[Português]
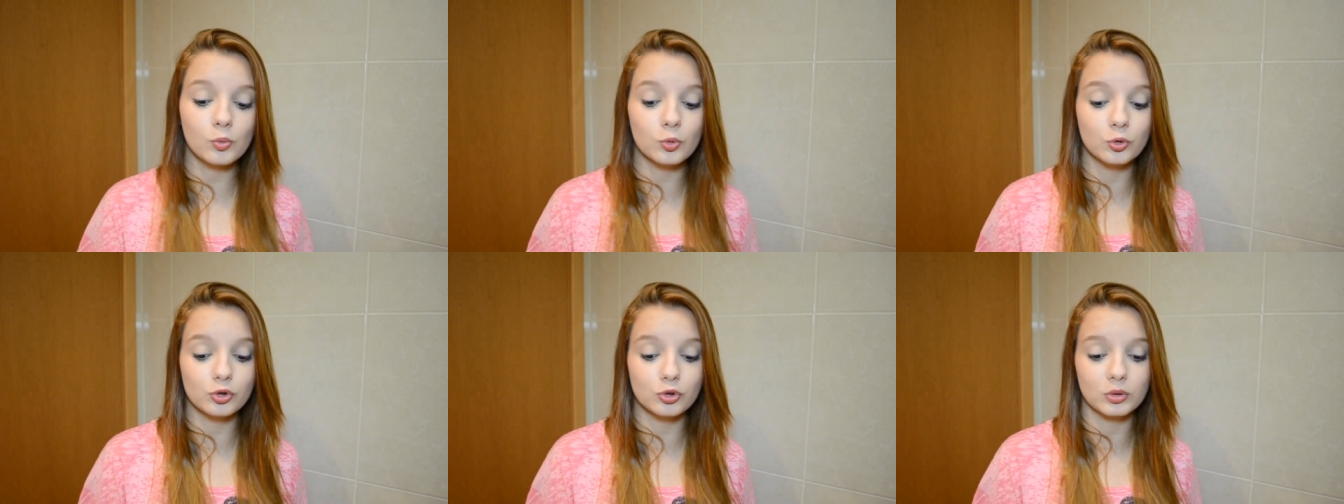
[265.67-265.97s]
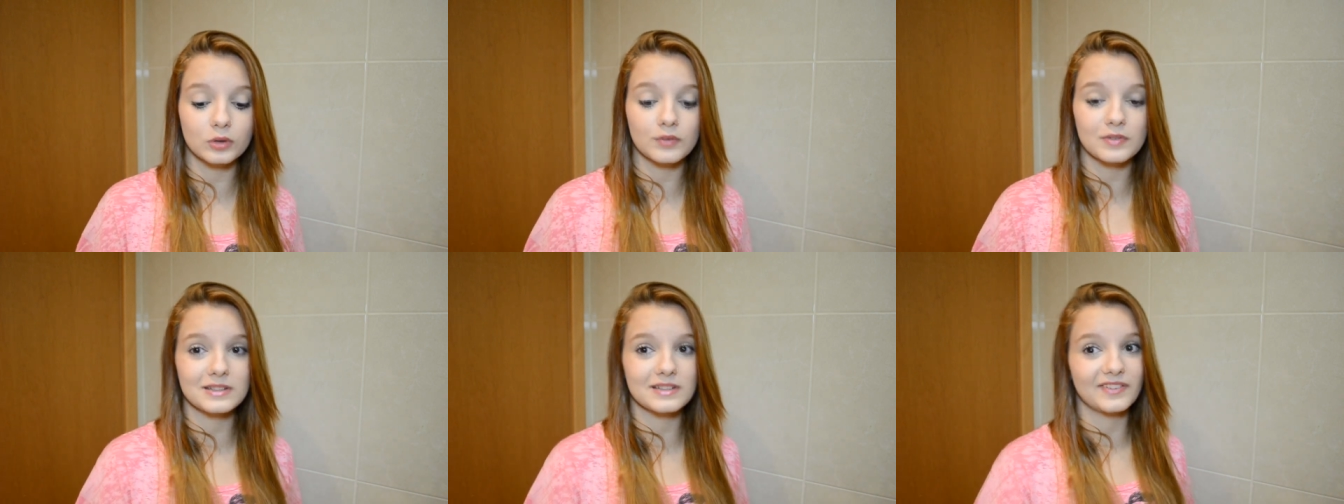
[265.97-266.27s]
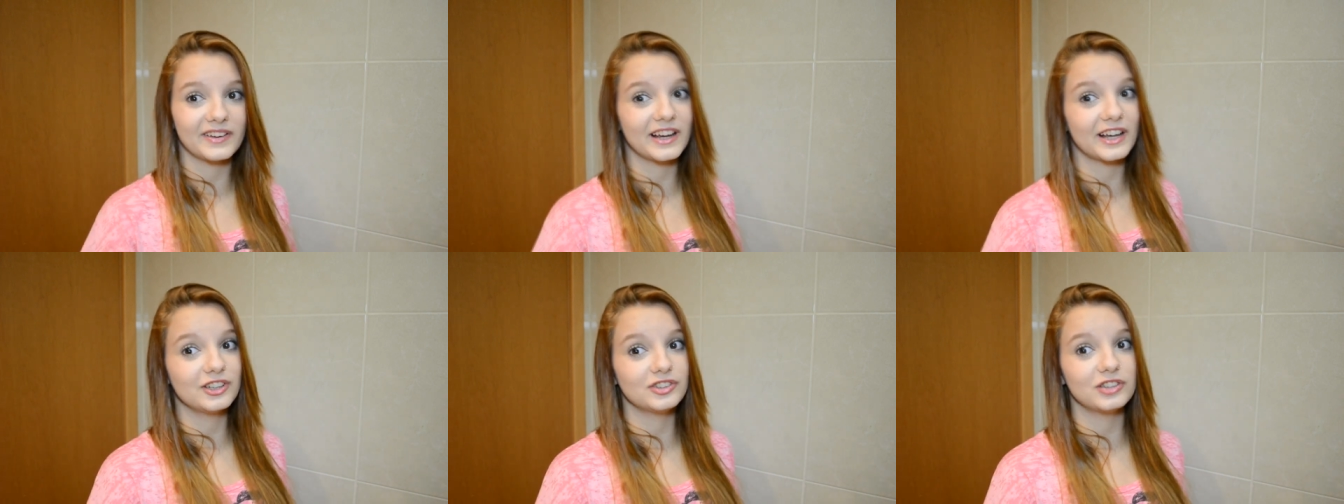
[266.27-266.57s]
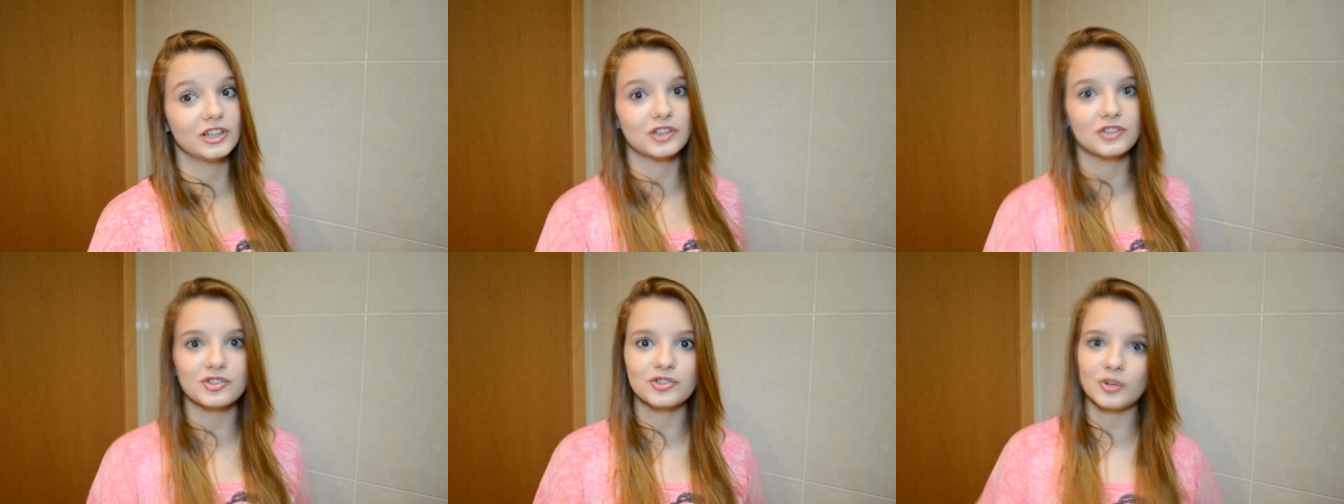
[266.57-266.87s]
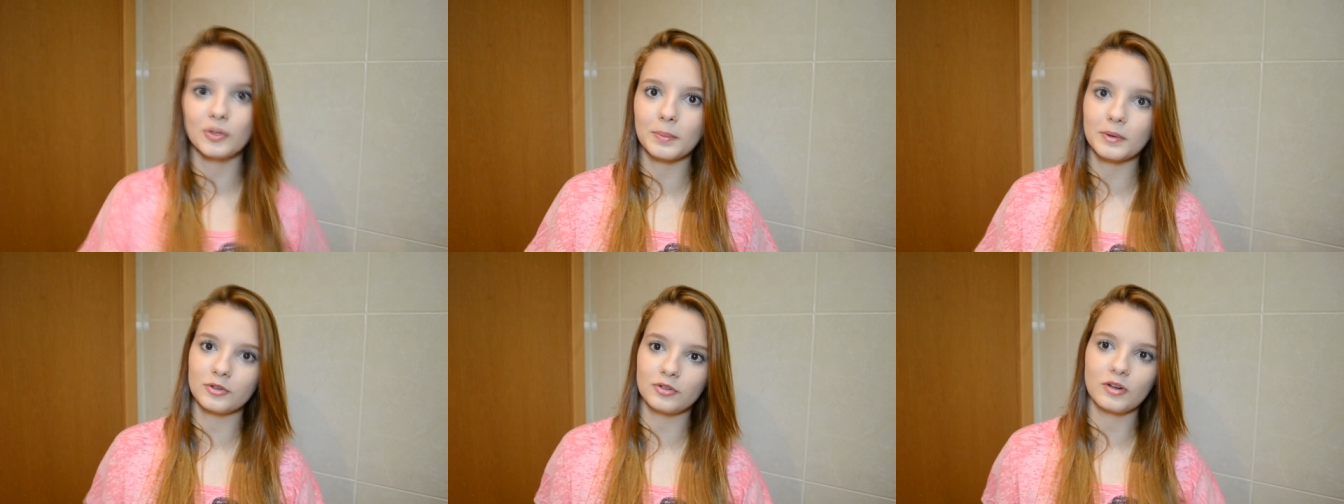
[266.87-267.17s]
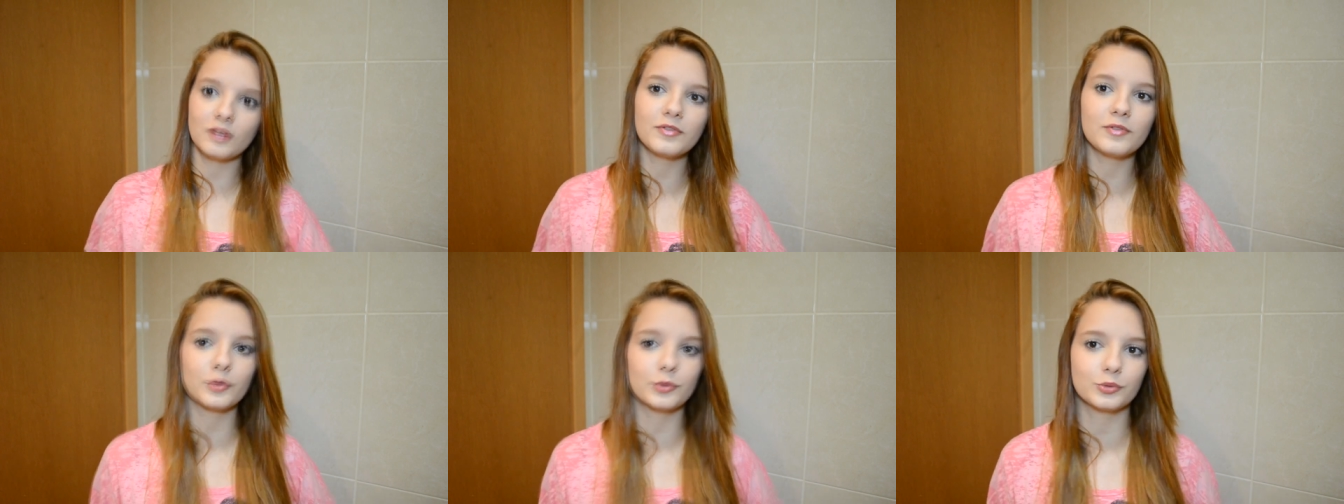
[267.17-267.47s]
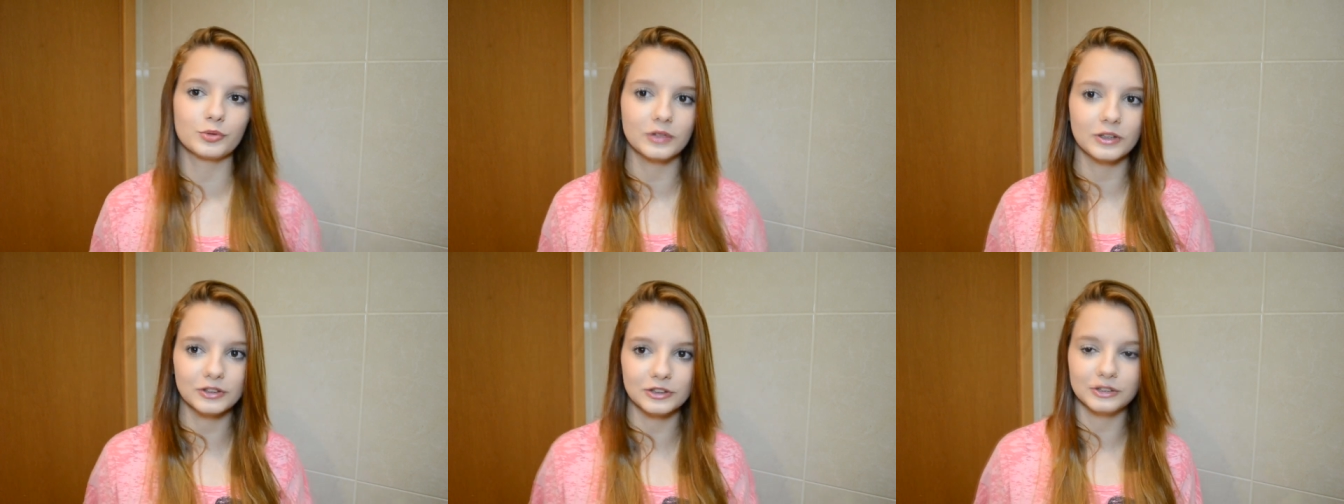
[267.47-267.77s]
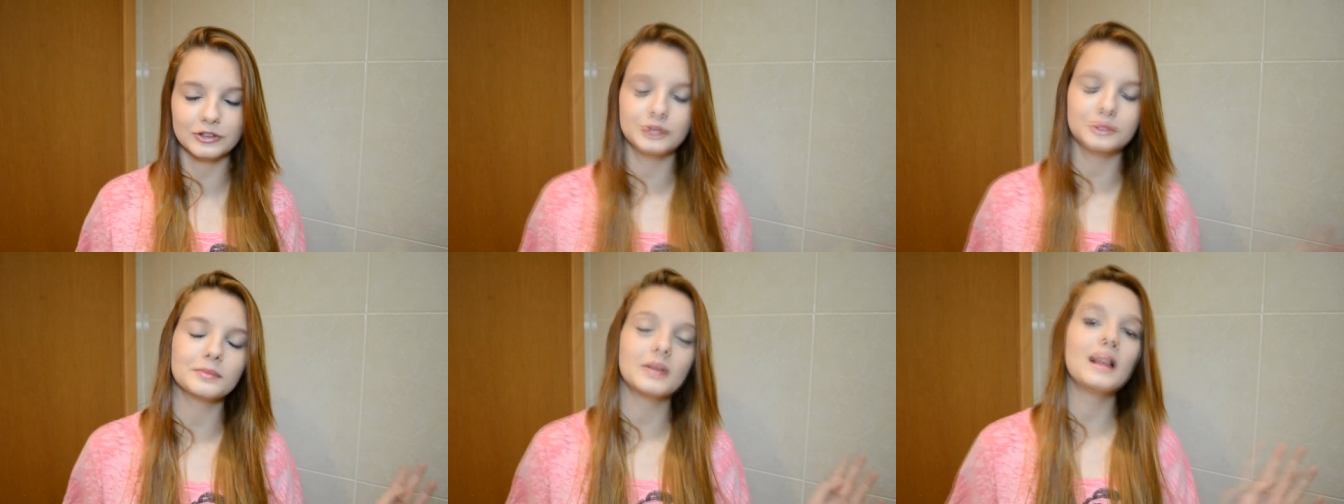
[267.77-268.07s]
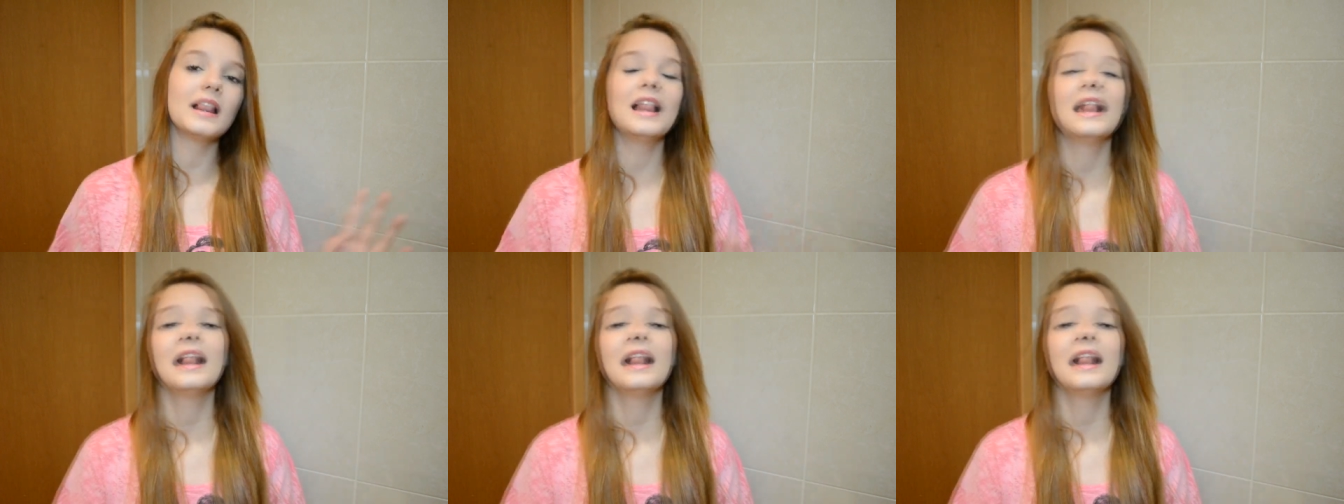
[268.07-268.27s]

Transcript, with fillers: custo que você vai gastar só para tirar fotos, né, gente?